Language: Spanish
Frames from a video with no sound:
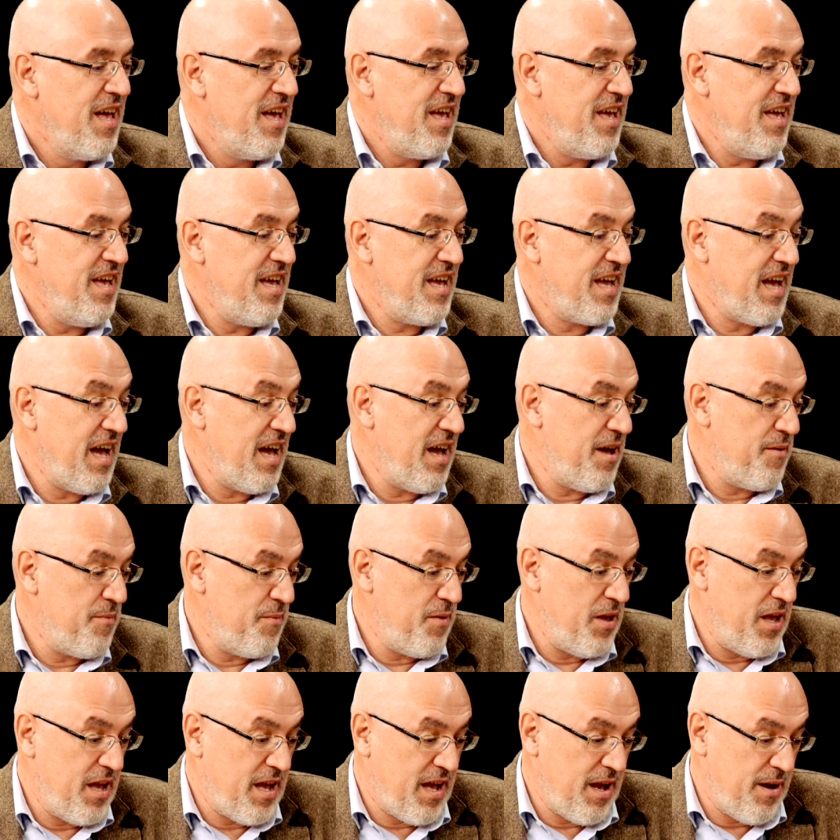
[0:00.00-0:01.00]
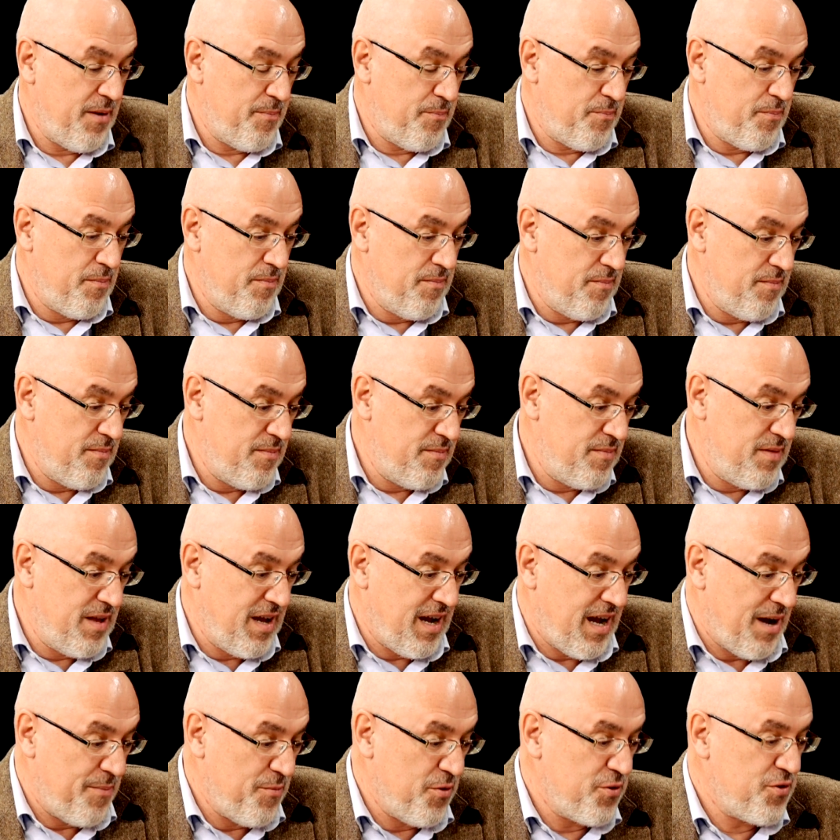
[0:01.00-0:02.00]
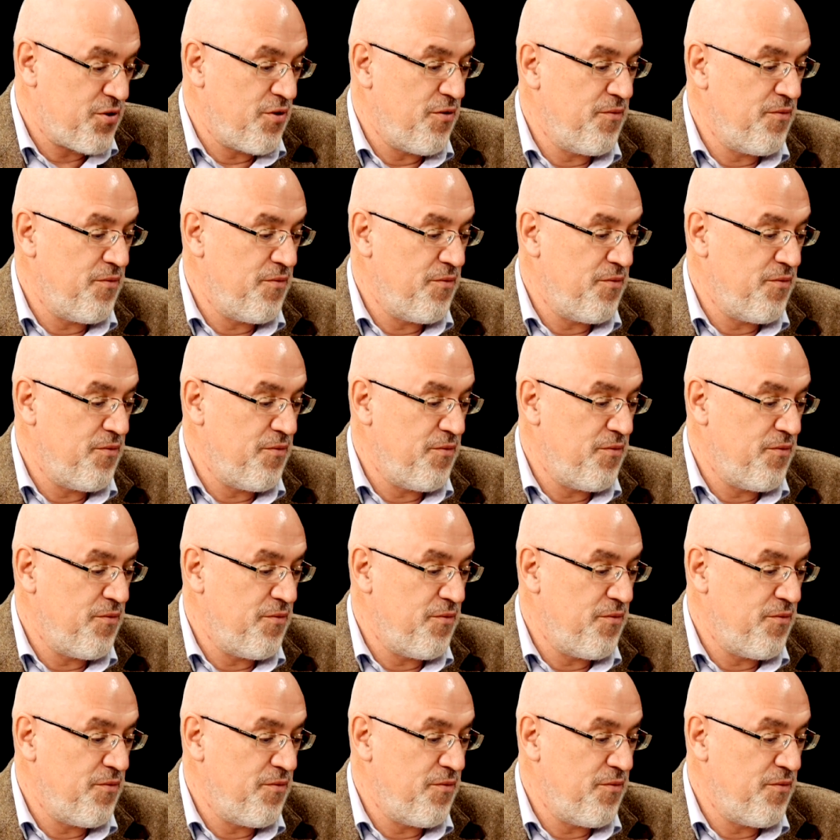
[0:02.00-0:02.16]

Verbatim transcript: y que, y que mm, digamos,